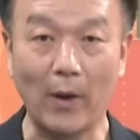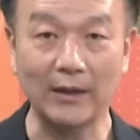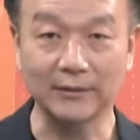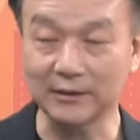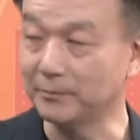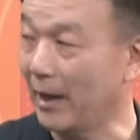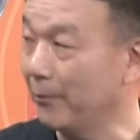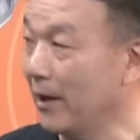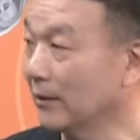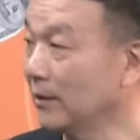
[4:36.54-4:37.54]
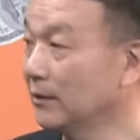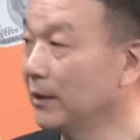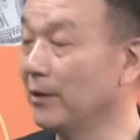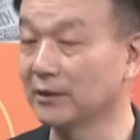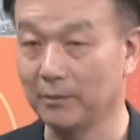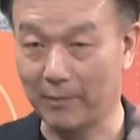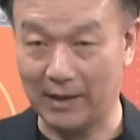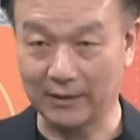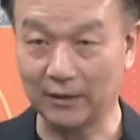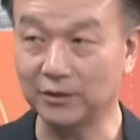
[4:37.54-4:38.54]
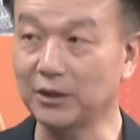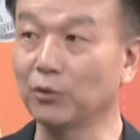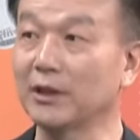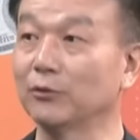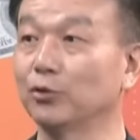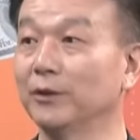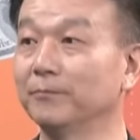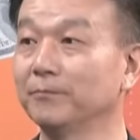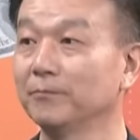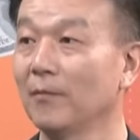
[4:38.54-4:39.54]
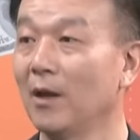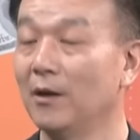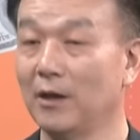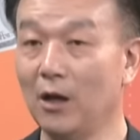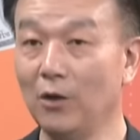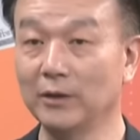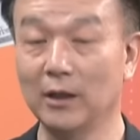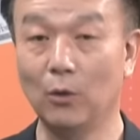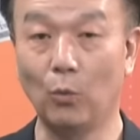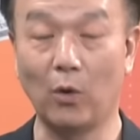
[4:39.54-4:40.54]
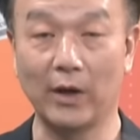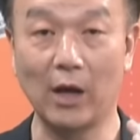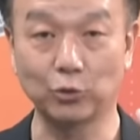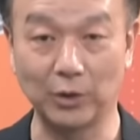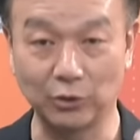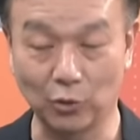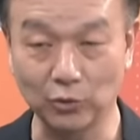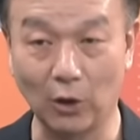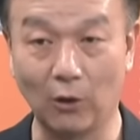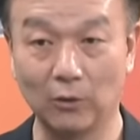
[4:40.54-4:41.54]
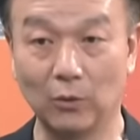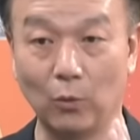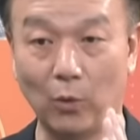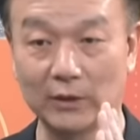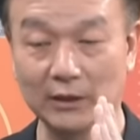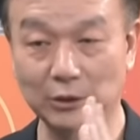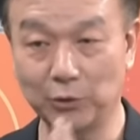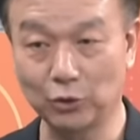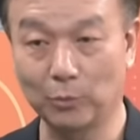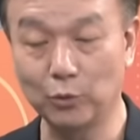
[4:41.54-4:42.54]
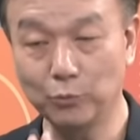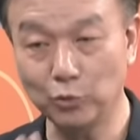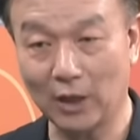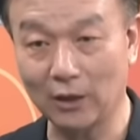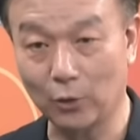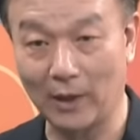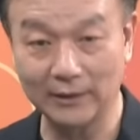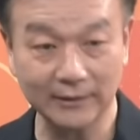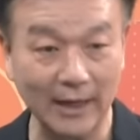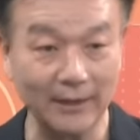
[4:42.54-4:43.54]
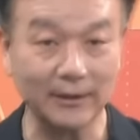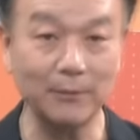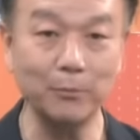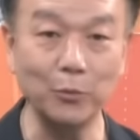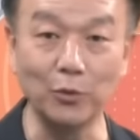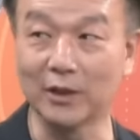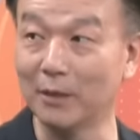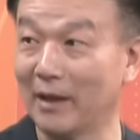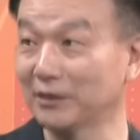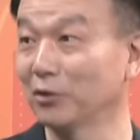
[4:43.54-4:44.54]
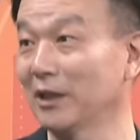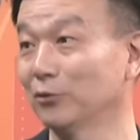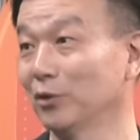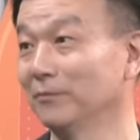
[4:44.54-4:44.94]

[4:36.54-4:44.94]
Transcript: 了四百万跟柯文哲买他的肖像权。然后呢，我要选总统，我的竞选总部募到了款，再跟木可买肖像权。